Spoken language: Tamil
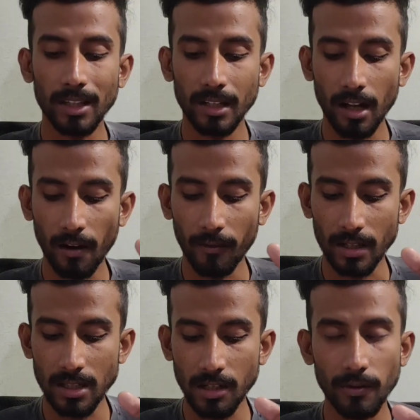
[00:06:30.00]
பார்த்திங்கன்னா
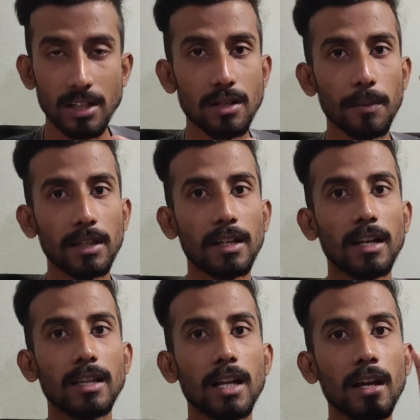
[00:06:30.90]
ஃபஸ்ட்டு ஃபஸ்ட்டு பார்த்திங்கன்னா
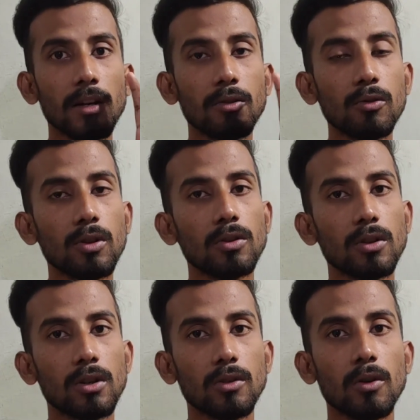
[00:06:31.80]
இந்த டூ
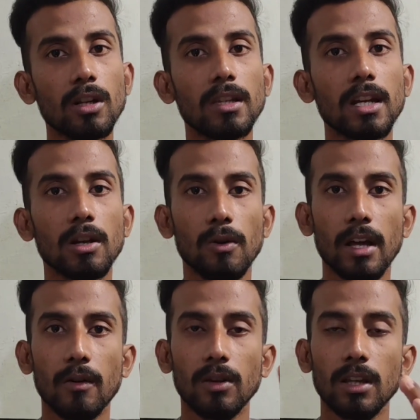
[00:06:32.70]
தௌசண்ட் டுவெண்ட்டி த்ரீ நியூ
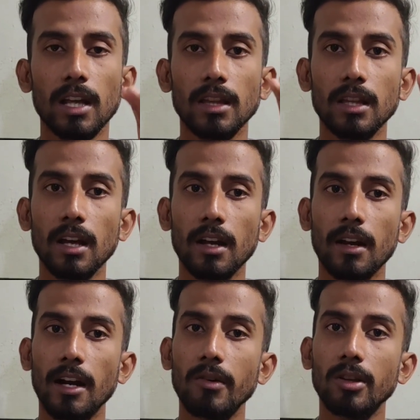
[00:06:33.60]
இயர் வந்து எந்த
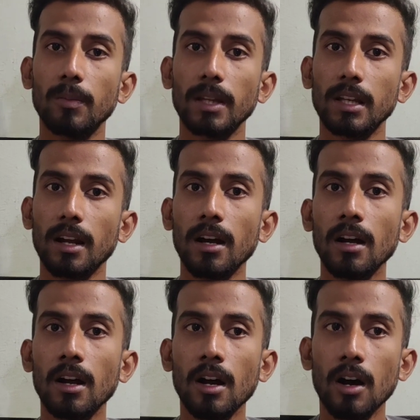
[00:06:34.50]
நாடு வந்து பார்த்திங்கன்னா
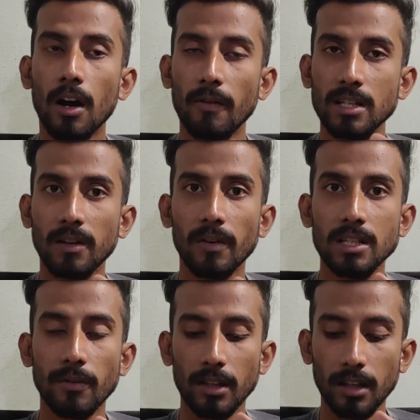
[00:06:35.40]
ஃபஸ்ட்டு
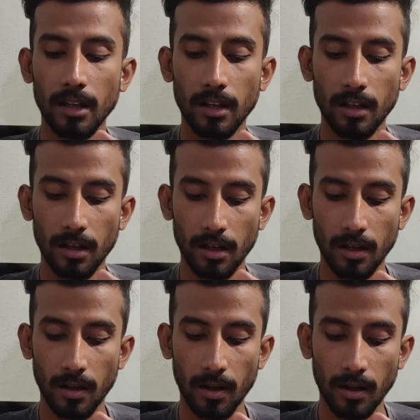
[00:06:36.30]
ஃபஸ்ட்டு வந்து
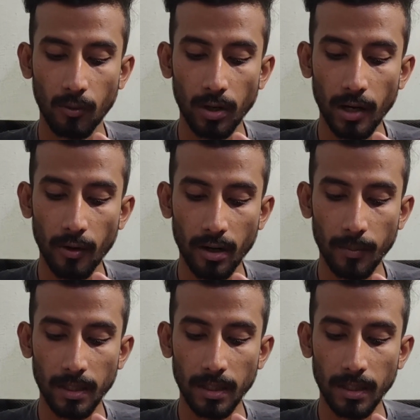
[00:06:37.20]
கொண்டாடுவாங்கன்னு